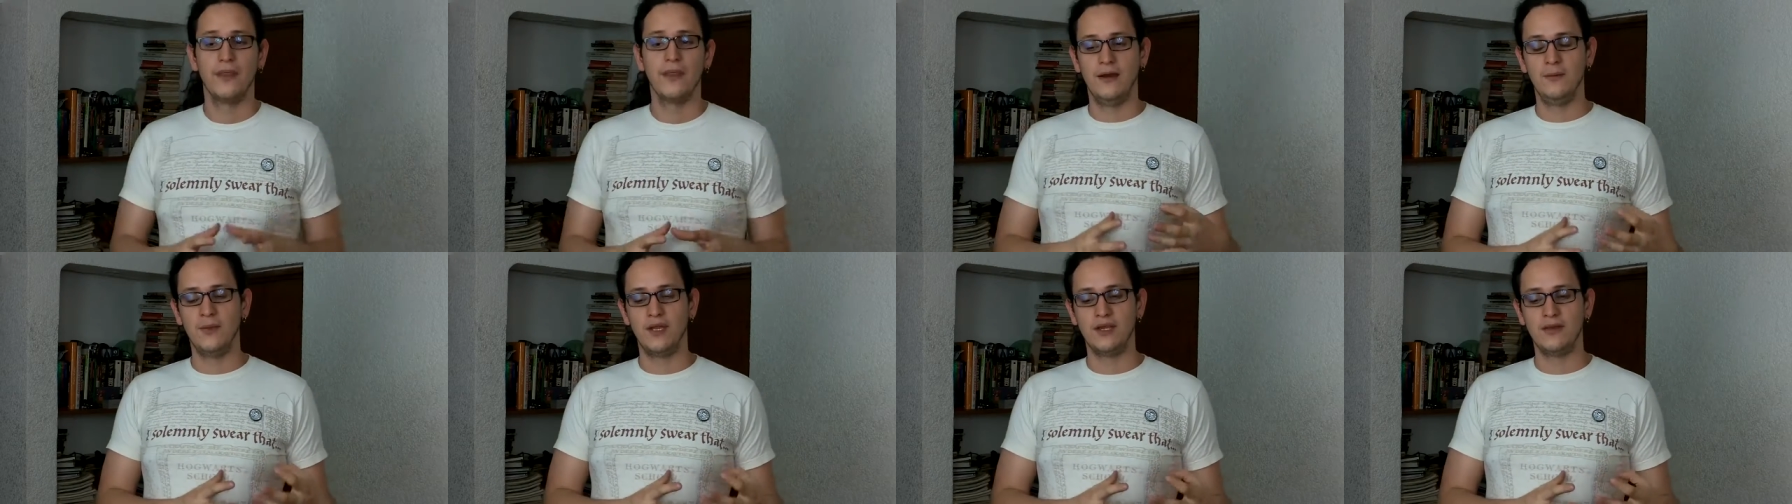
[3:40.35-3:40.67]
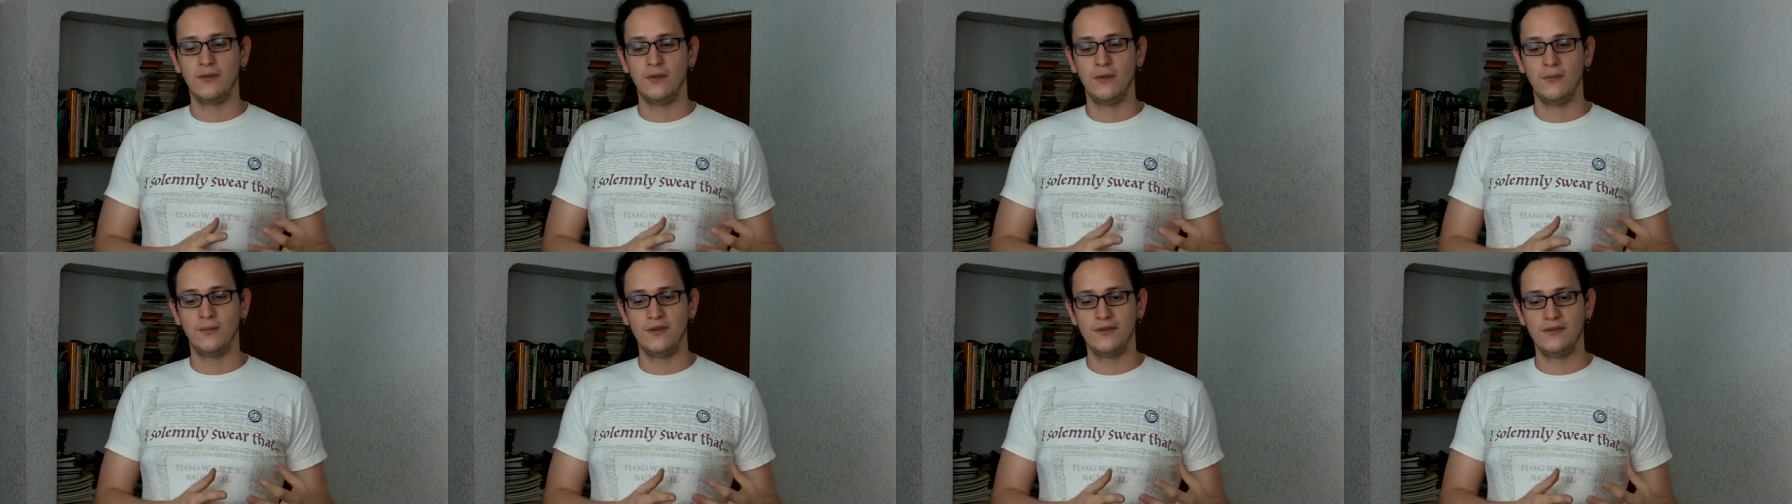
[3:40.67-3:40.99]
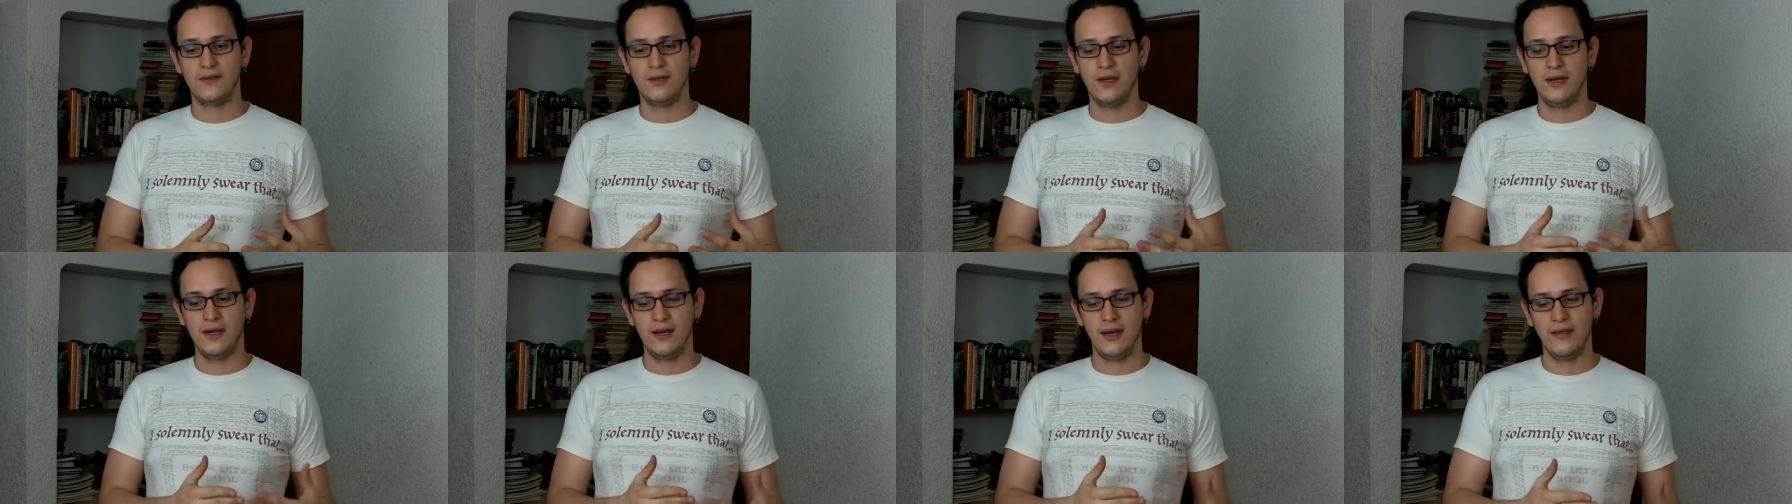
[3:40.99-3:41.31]
en el método
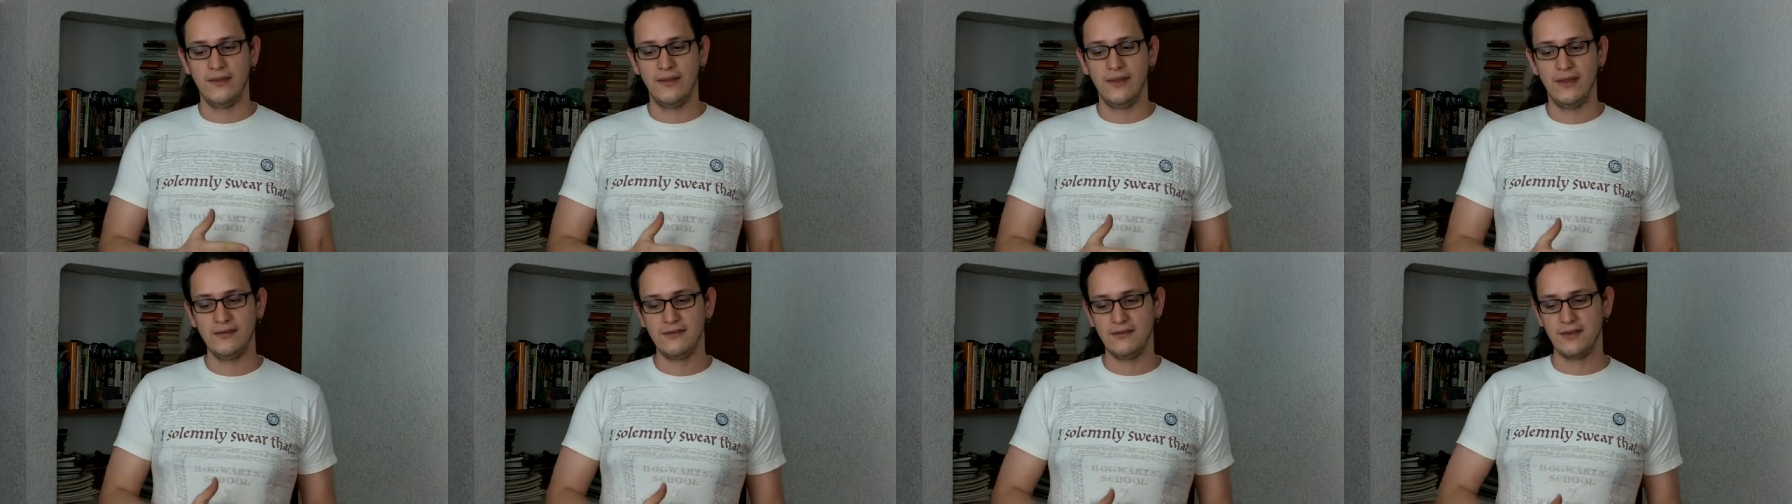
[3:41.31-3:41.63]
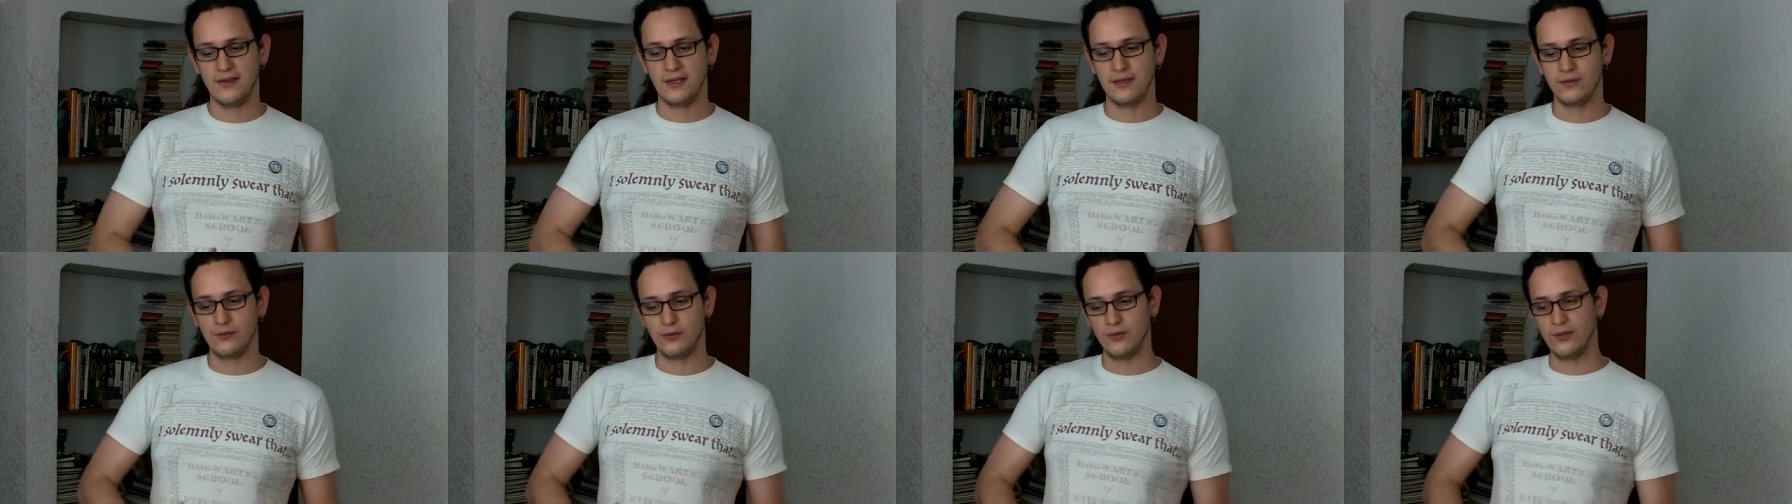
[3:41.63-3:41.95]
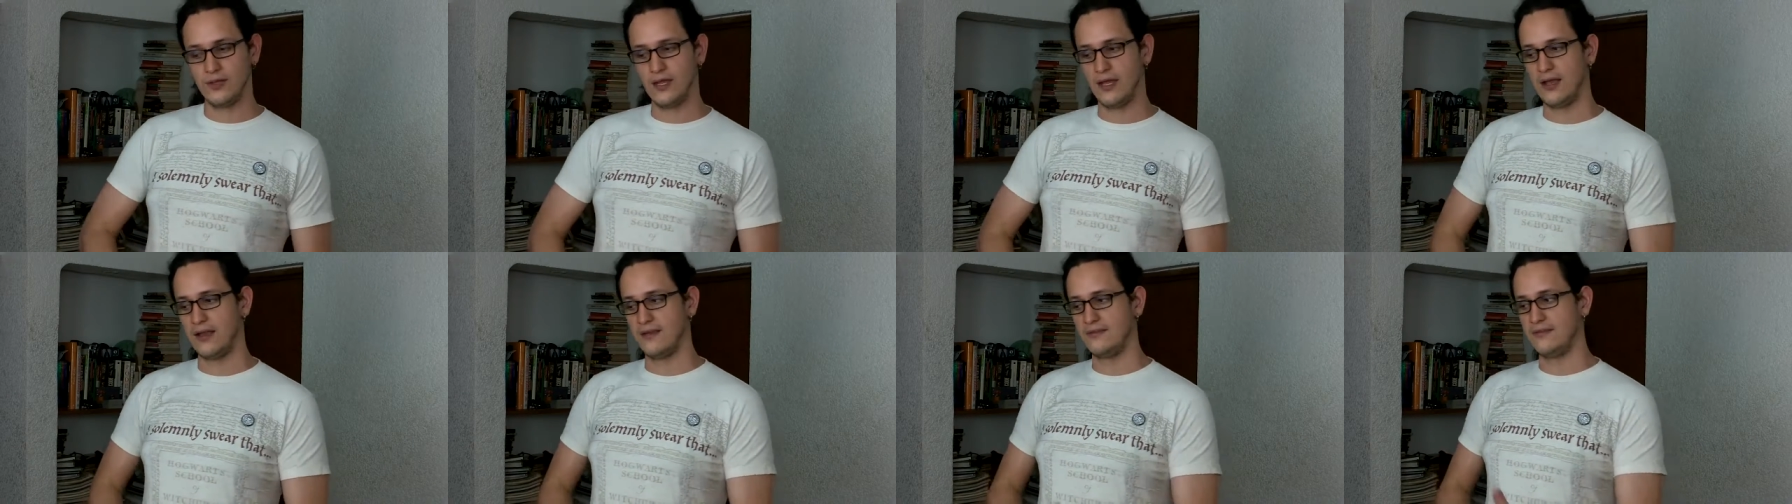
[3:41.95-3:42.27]
Mystery, la idea es de que
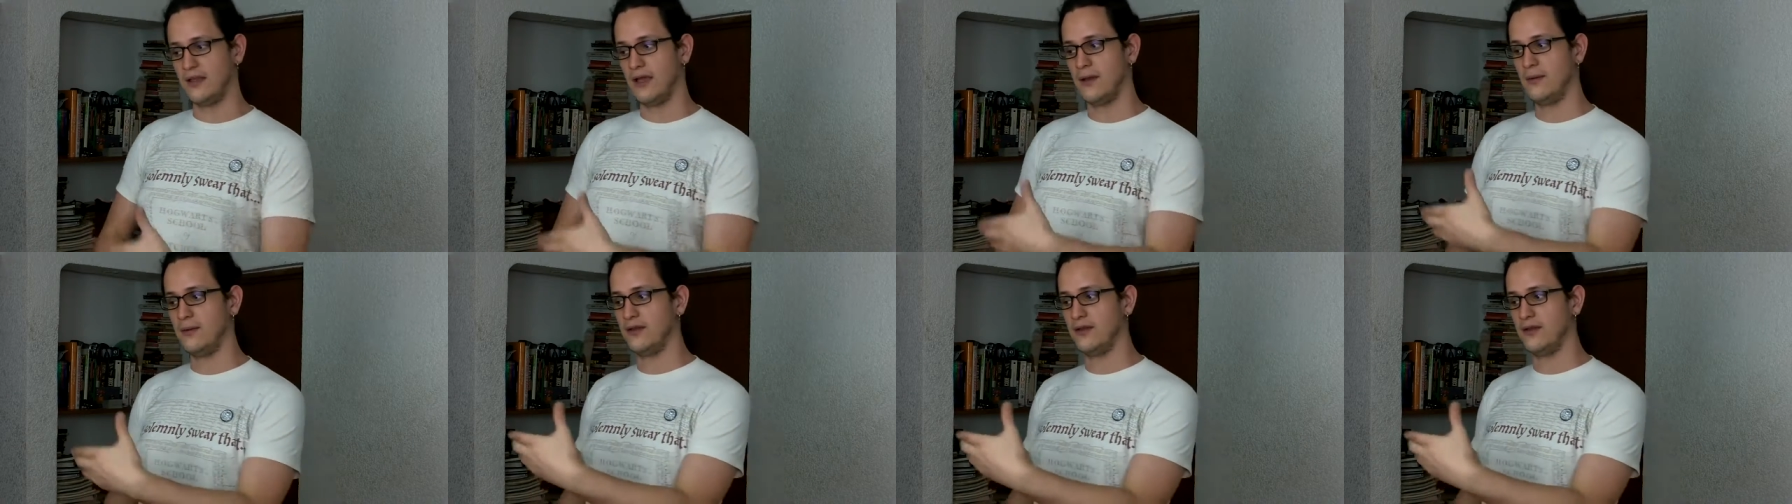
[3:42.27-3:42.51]
tú llegas,